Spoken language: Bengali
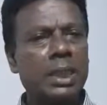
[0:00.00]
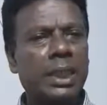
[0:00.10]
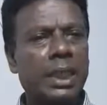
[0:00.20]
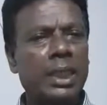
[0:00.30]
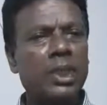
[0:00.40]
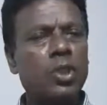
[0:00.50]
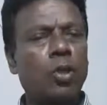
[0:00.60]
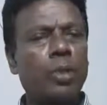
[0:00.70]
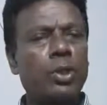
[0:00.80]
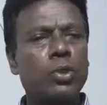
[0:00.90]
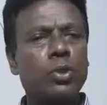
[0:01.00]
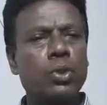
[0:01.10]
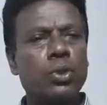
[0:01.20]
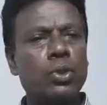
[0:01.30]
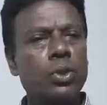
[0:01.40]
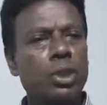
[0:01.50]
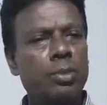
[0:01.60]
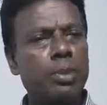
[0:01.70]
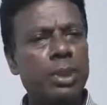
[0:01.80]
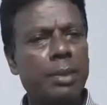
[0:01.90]
এখানে সবাই সুস্থ সুন্দর
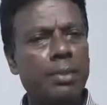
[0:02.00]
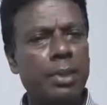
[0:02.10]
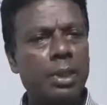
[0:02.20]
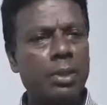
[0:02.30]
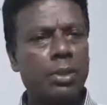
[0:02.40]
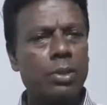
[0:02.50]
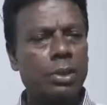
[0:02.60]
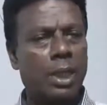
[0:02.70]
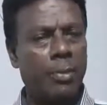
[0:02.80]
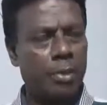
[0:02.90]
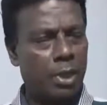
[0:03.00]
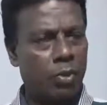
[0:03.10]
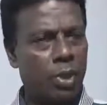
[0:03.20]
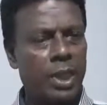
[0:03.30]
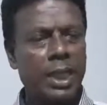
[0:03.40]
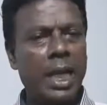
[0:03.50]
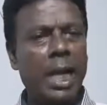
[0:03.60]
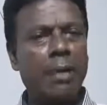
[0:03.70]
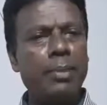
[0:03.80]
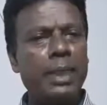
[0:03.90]
জীবনযাপন কামনা করে
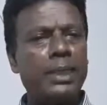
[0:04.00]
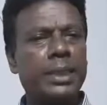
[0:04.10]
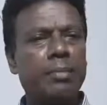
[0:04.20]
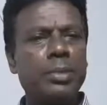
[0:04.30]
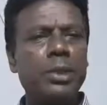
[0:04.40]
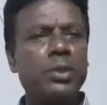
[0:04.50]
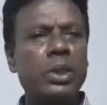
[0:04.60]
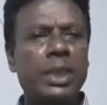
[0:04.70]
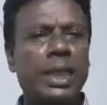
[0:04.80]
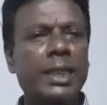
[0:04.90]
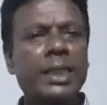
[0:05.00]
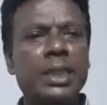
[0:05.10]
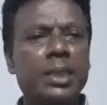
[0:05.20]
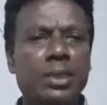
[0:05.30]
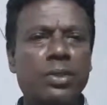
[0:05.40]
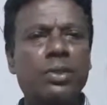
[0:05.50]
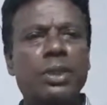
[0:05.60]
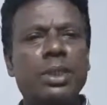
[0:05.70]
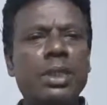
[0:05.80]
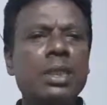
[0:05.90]
আমি আজকের ভিডিওটি এখানে শেষ
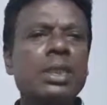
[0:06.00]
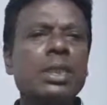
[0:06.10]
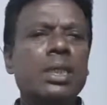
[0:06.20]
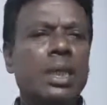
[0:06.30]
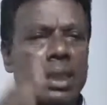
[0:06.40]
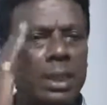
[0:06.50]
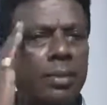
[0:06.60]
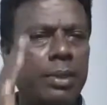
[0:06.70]
করছি আসসালামু